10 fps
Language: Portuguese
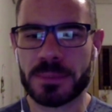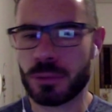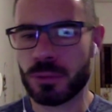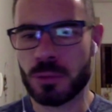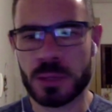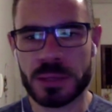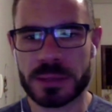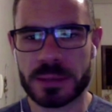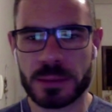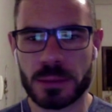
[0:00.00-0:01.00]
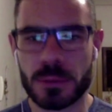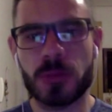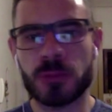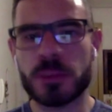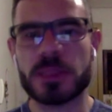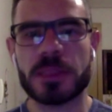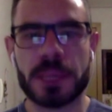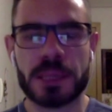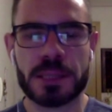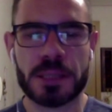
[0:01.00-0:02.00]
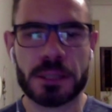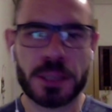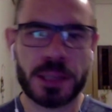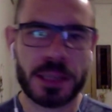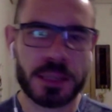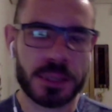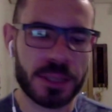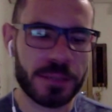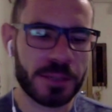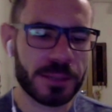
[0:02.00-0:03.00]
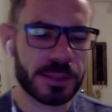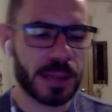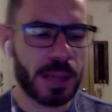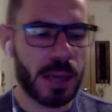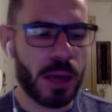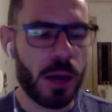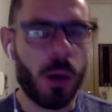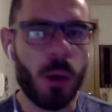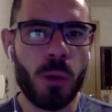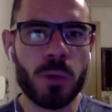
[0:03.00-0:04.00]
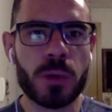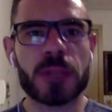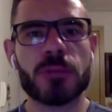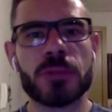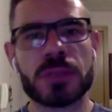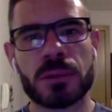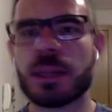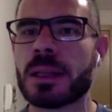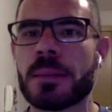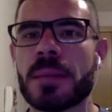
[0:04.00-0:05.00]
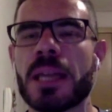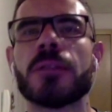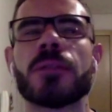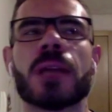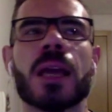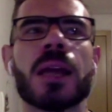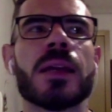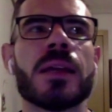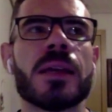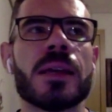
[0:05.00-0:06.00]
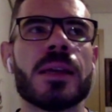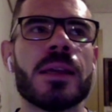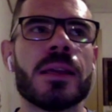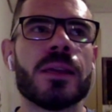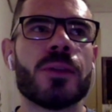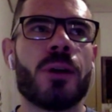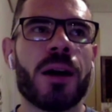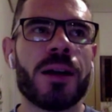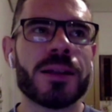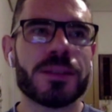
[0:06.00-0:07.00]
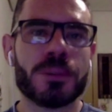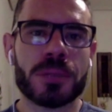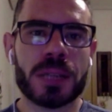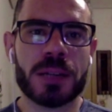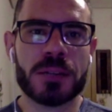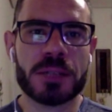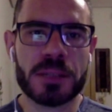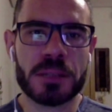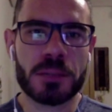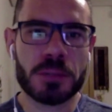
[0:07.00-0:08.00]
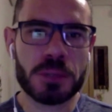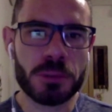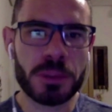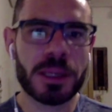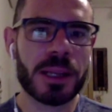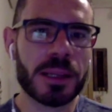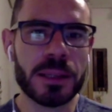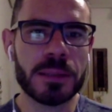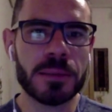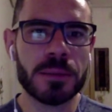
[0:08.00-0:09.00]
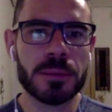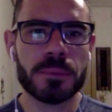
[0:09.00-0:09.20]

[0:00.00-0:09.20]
duas, uma ou duas semanas regenerativas, ou reduzem o treinamento, né? E nós, ao contrário disso, a gente continuou treinando